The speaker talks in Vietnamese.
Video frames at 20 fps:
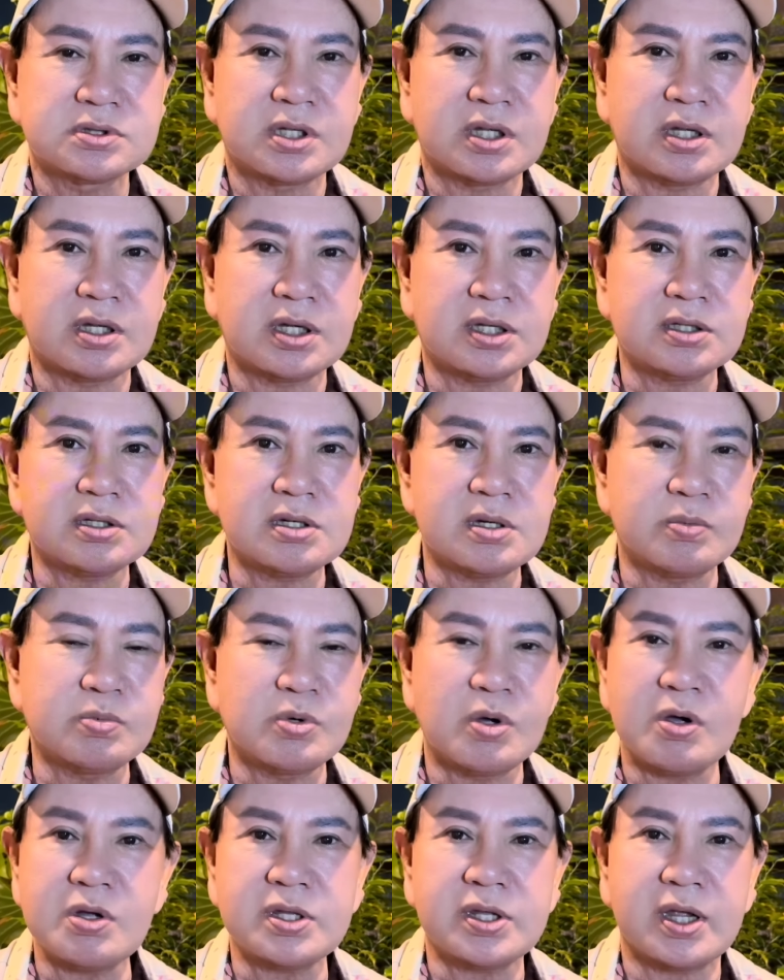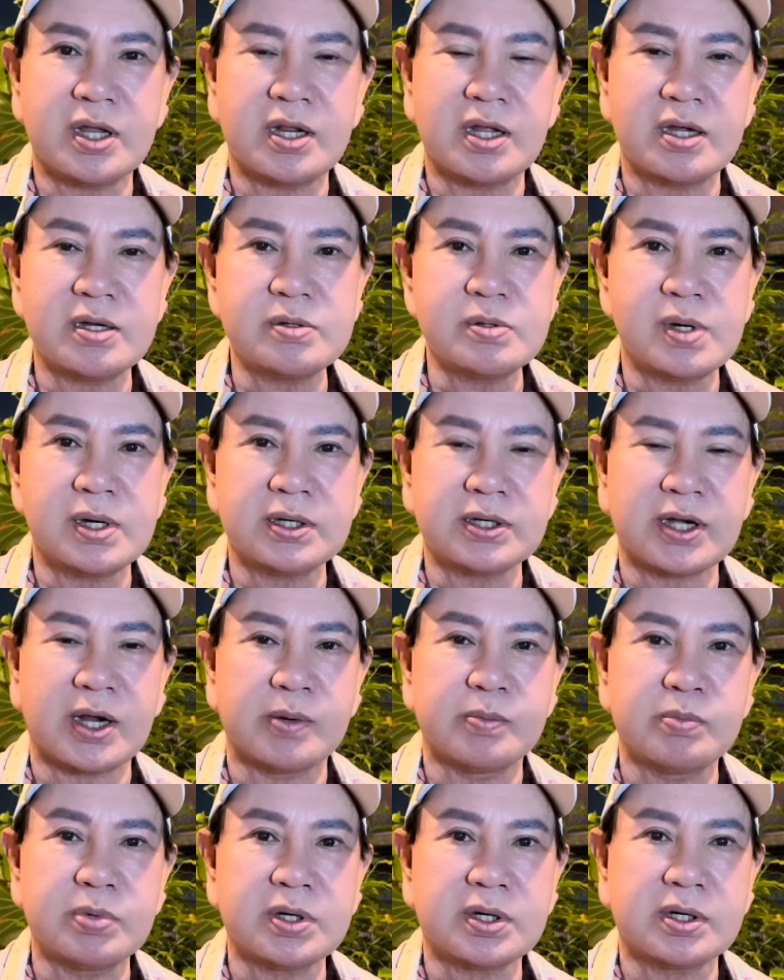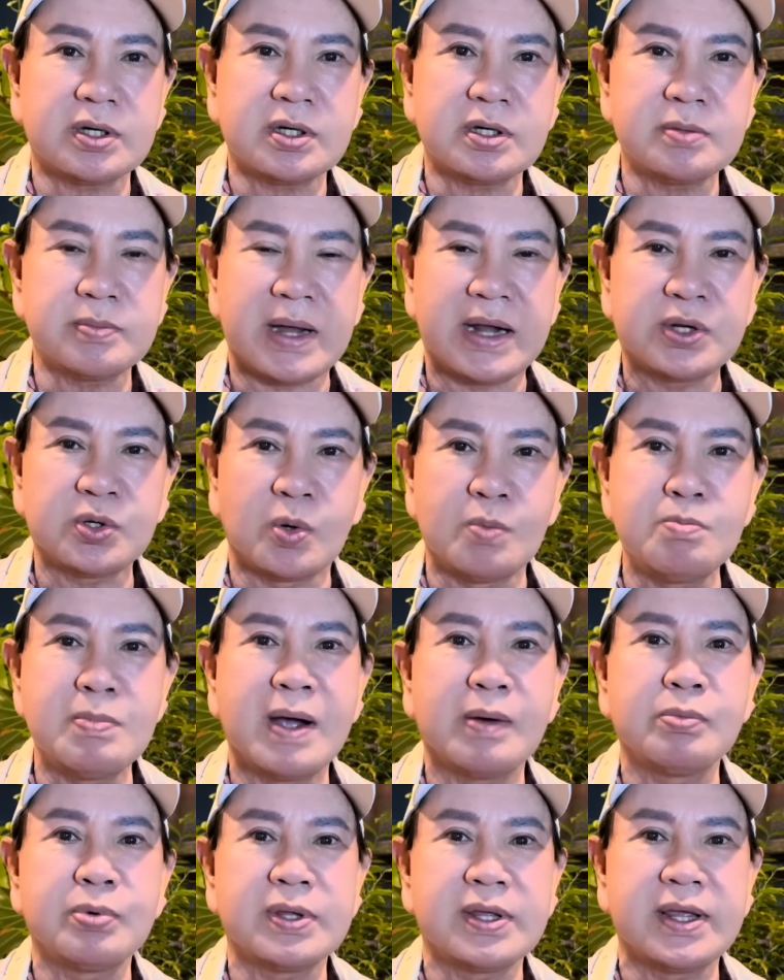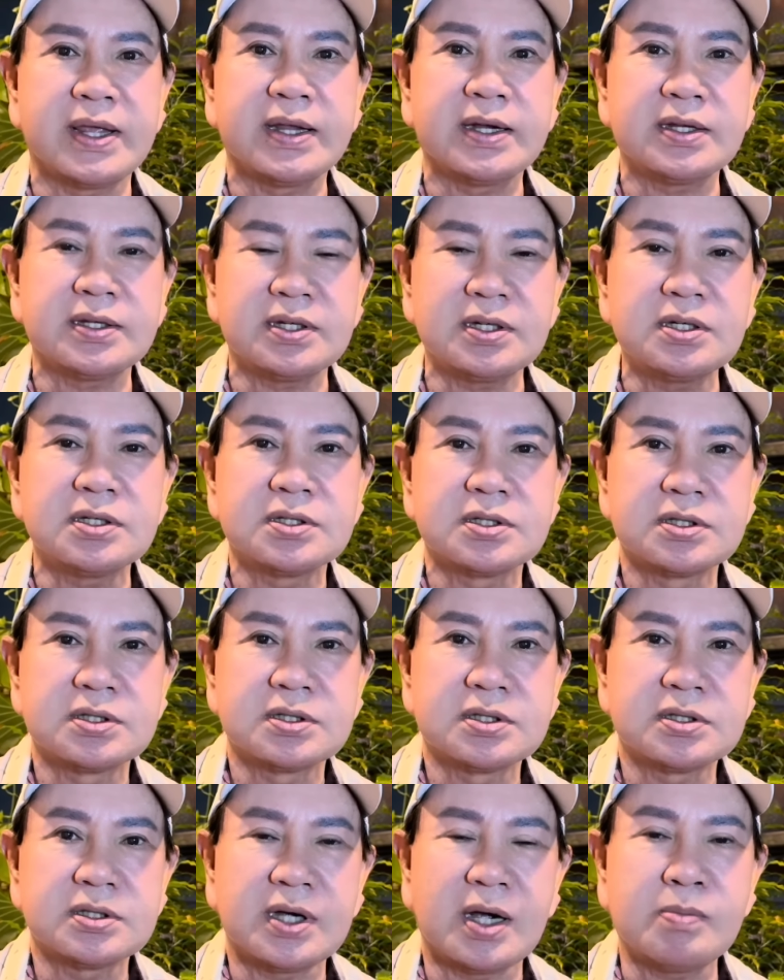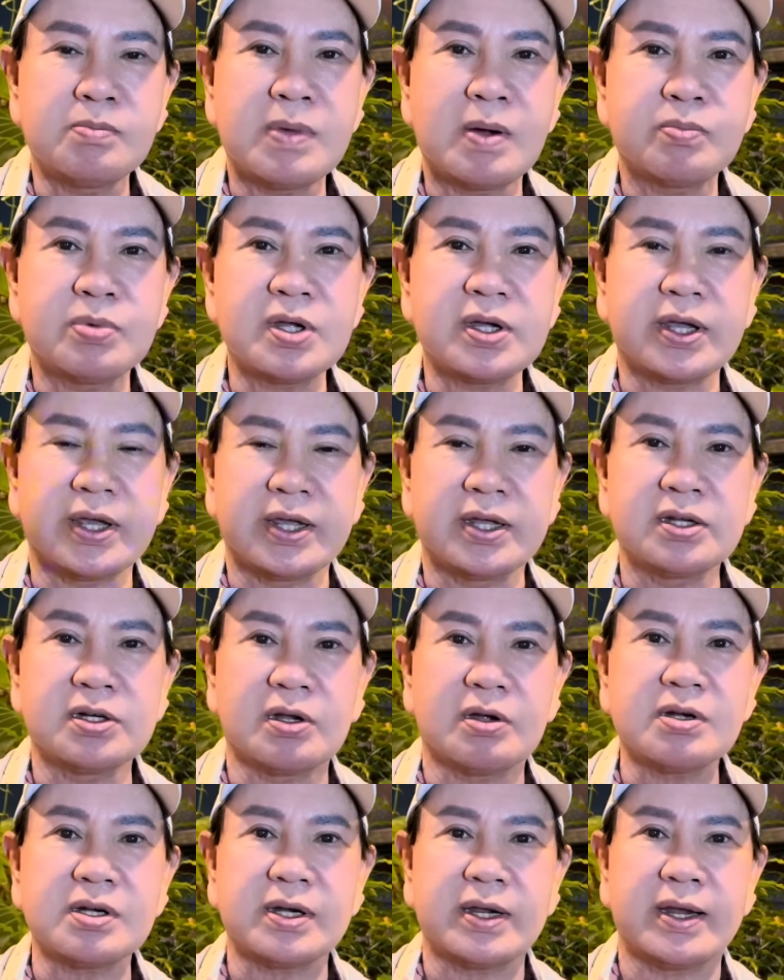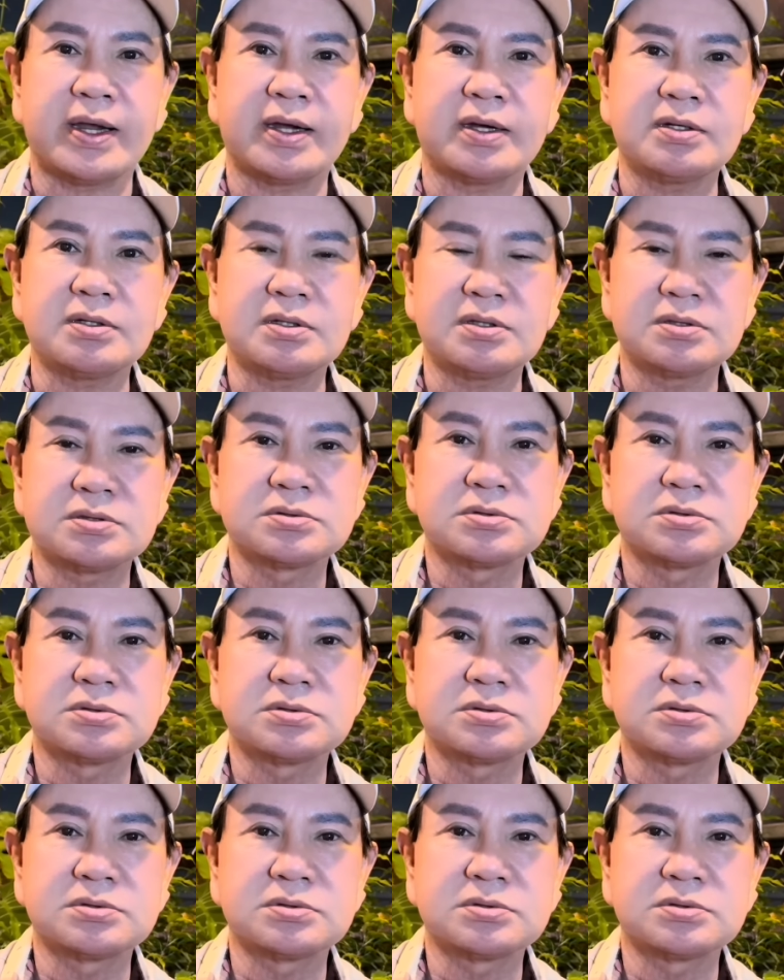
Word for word: thì anh không có gì để quan trọng hết trơn mà anh cũng mong gì đấy ông mong nó kiện rõ ràng